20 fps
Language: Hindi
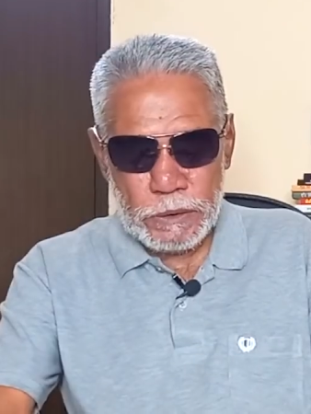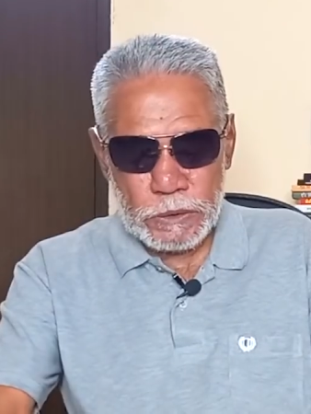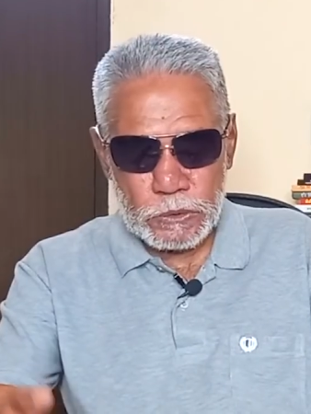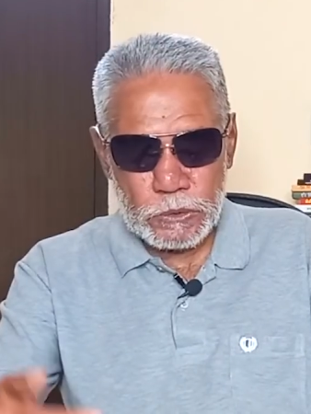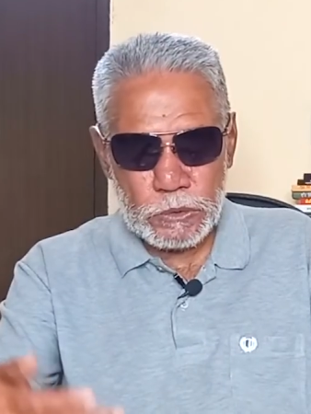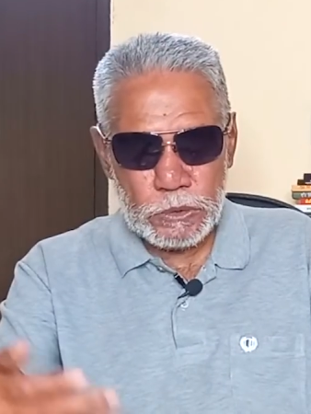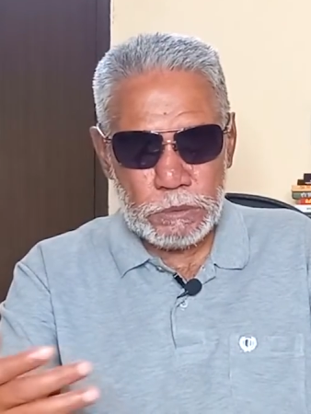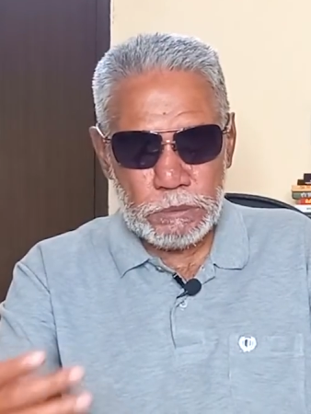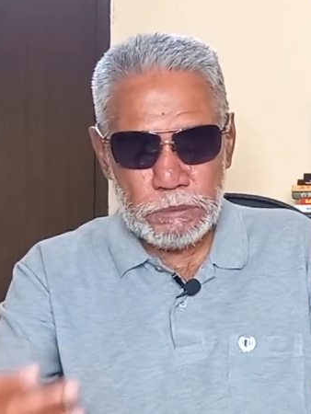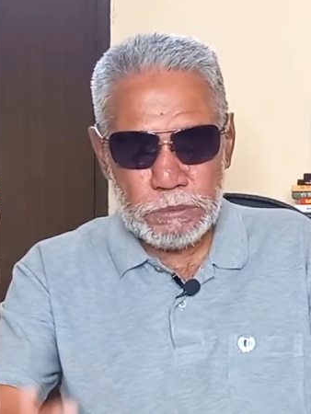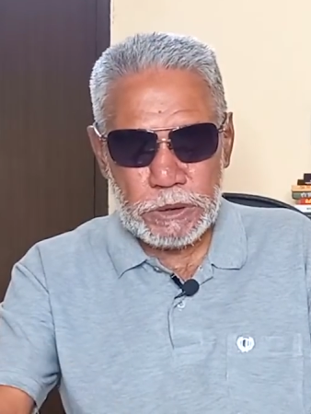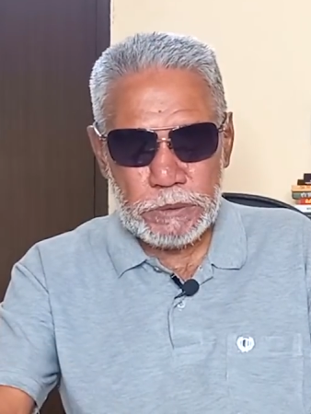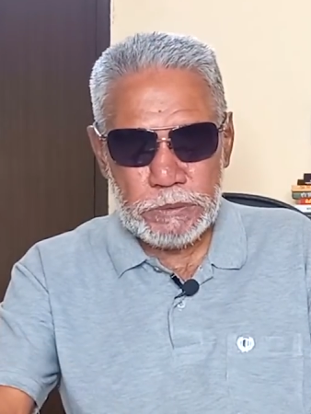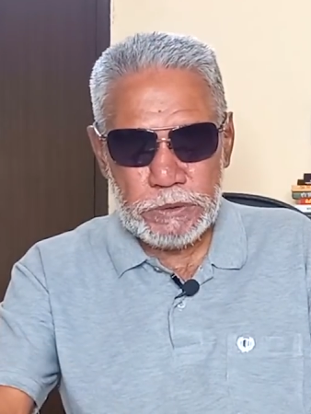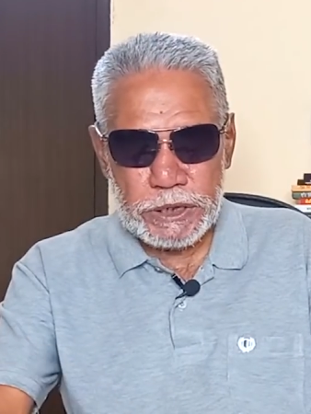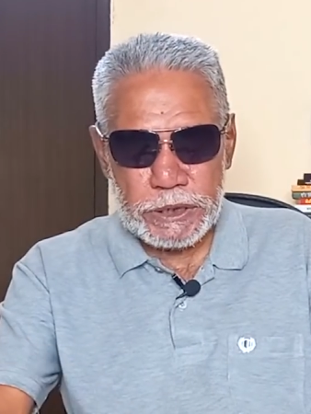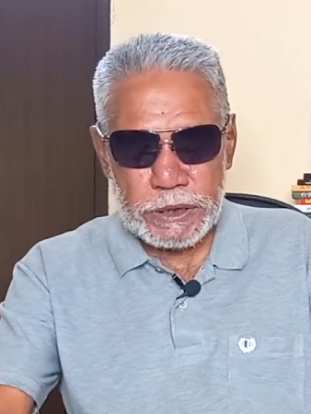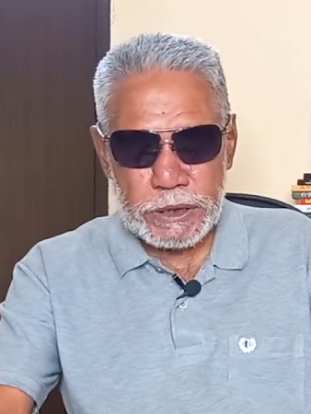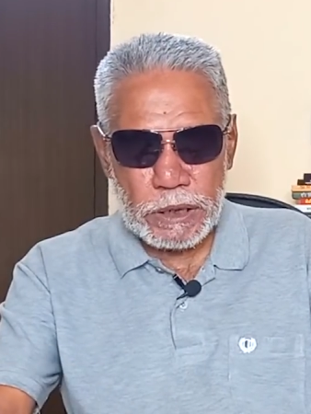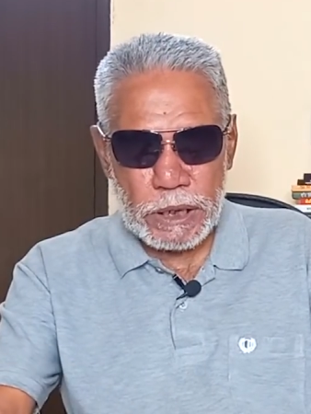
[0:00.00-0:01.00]
तो
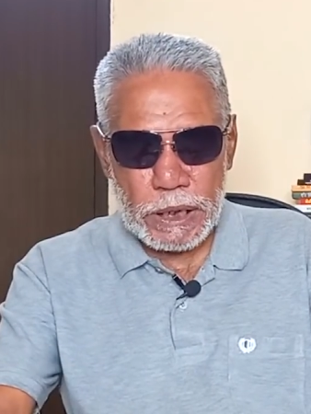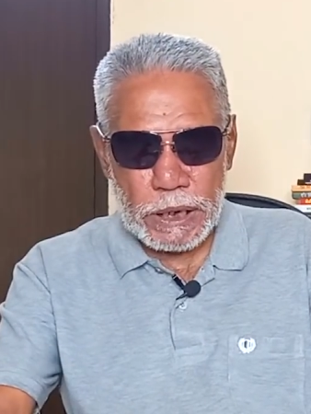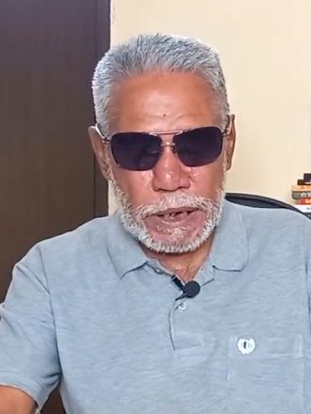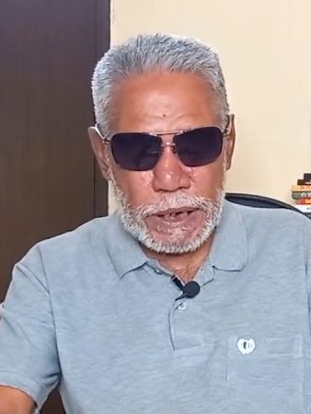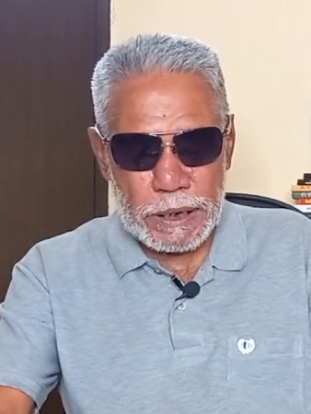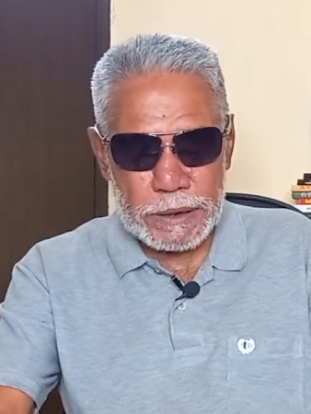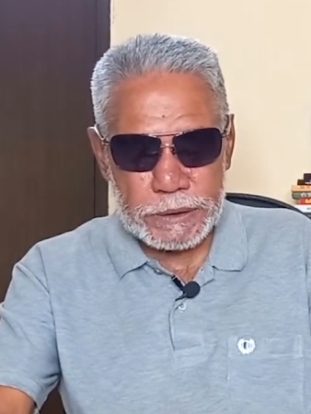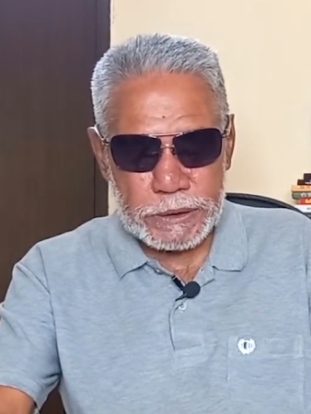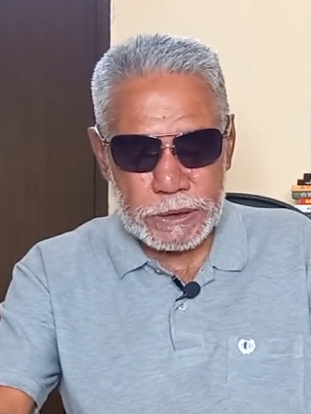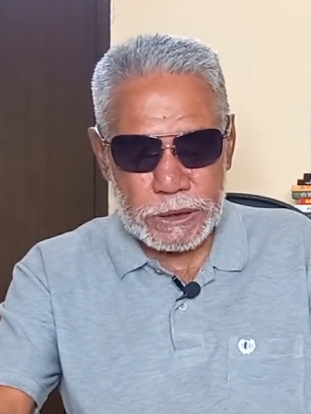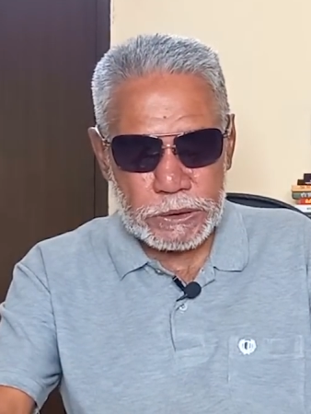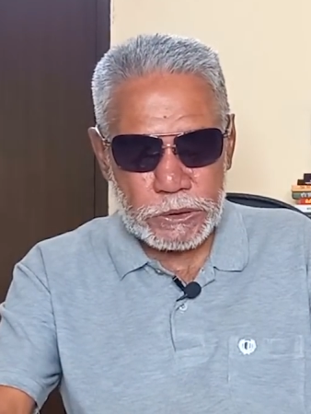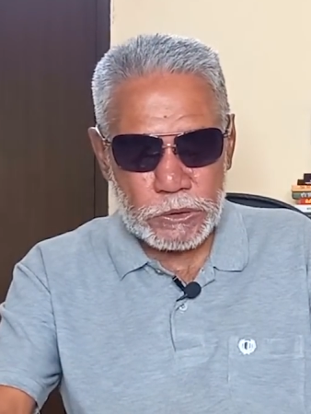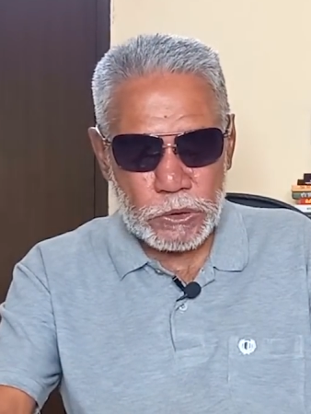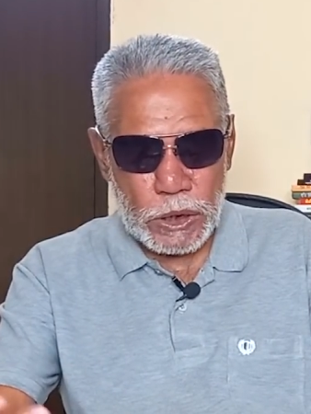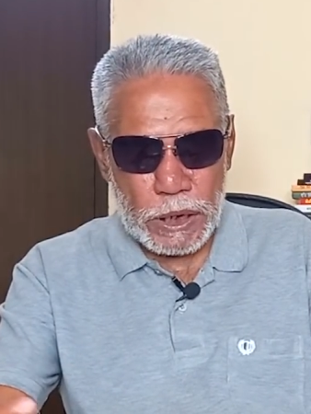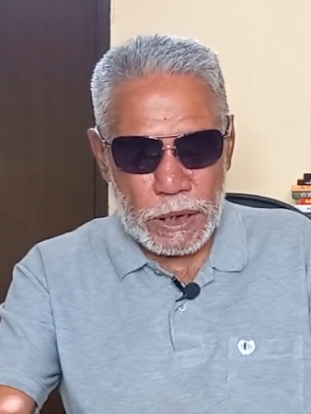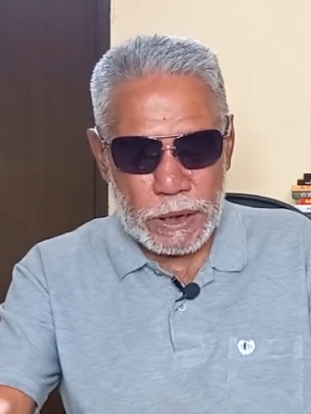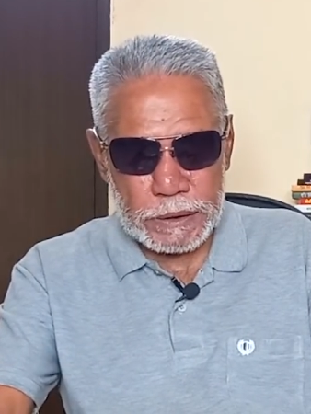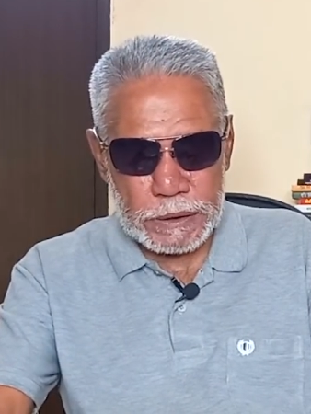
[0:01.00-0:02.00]
बीवी के इलाज के
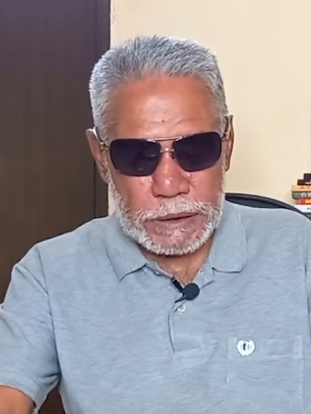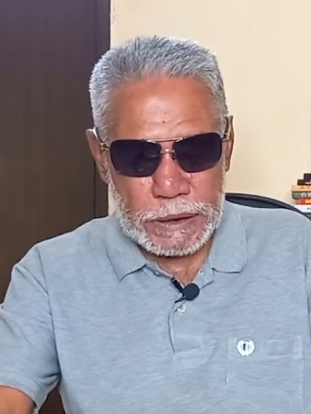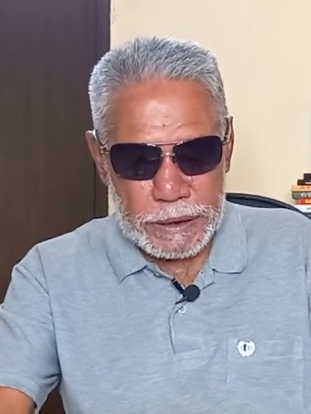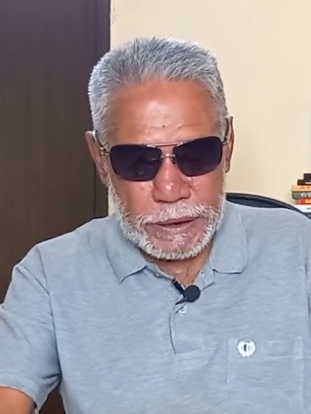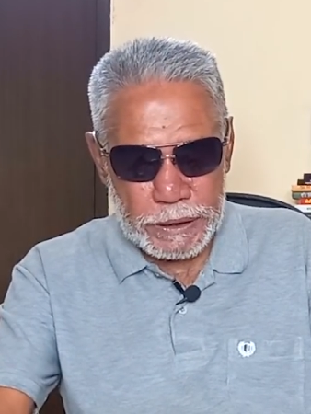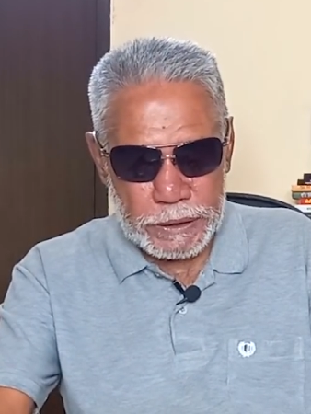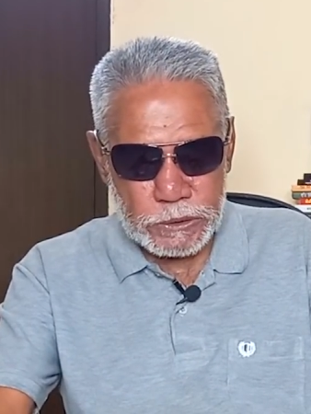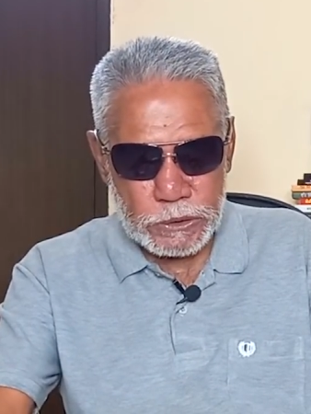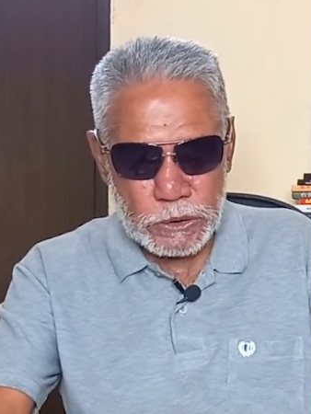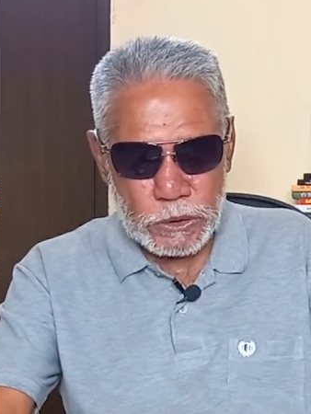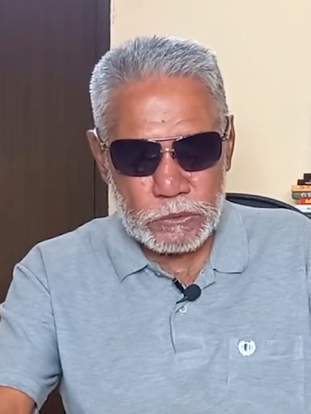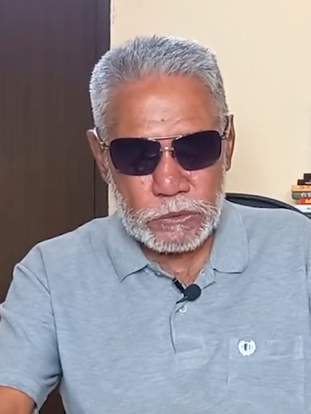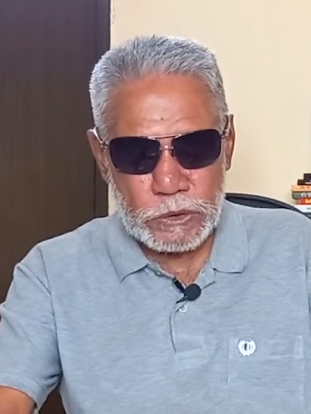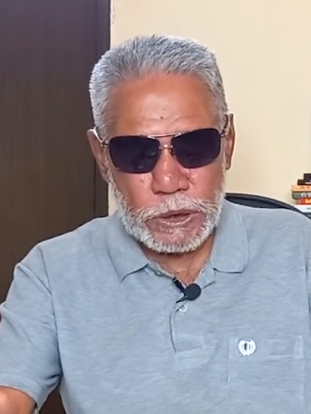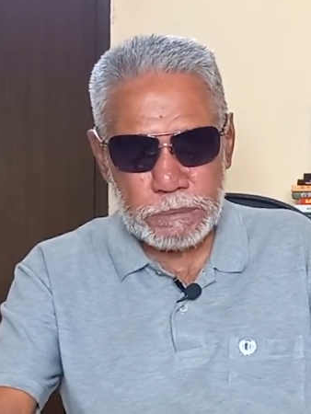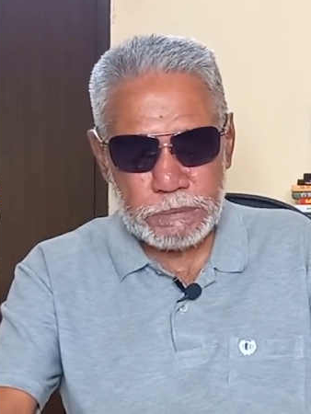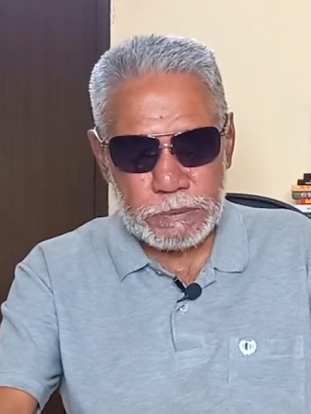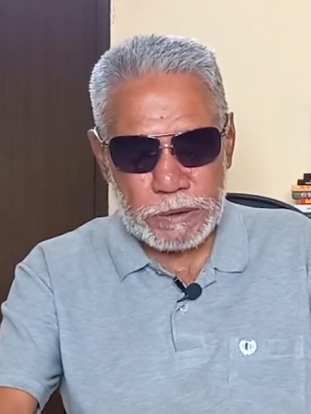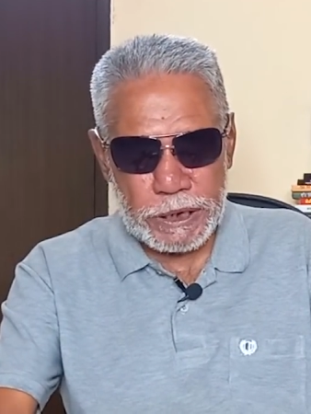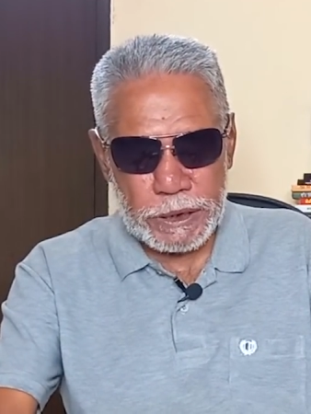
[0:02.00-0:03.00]
दौरान एक दिन वो
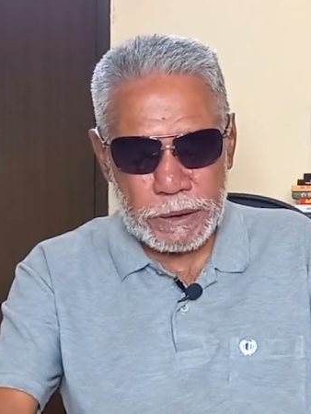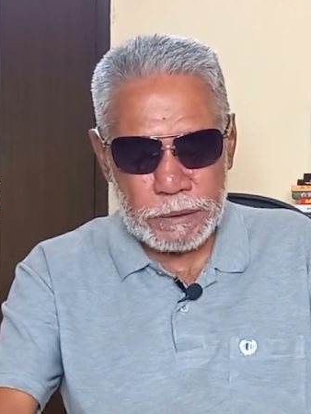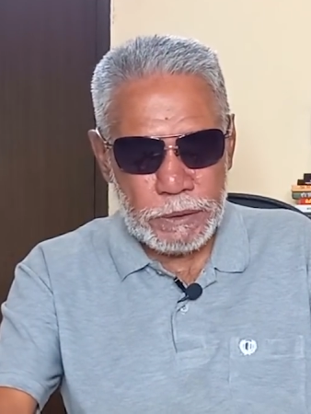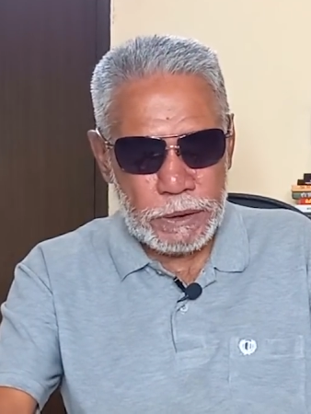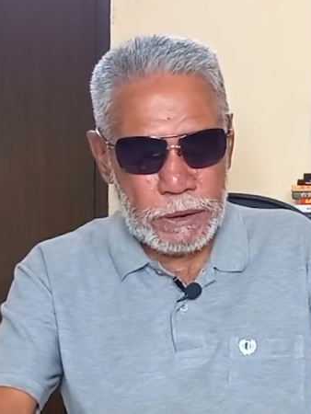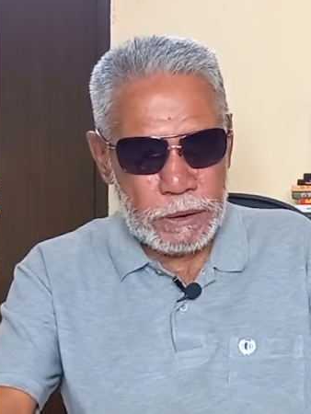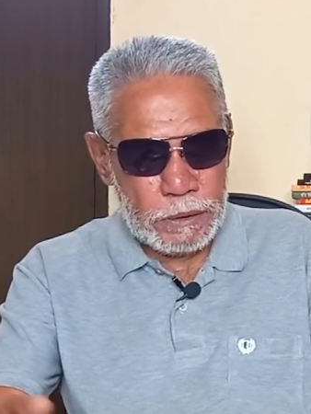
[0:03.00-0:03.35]
अपने